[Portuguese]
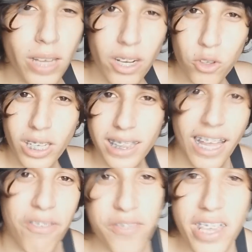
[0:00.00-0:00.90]
do cara quando ele
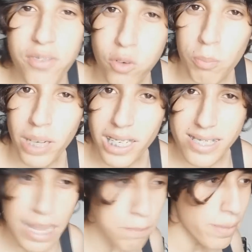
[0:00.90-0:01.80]
tá vivo, pra ele
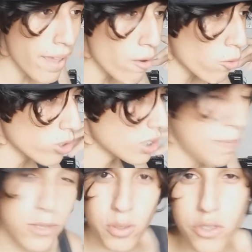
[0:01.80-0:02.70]
saber quantas
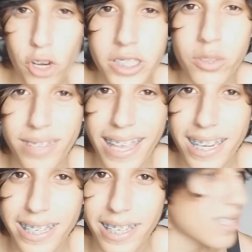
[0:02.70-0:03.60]
pessoas gostam
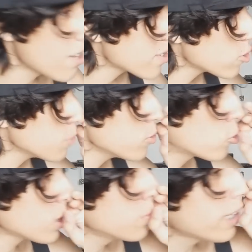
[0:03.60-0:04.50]
dele. Sério, esse é o tipo de coisa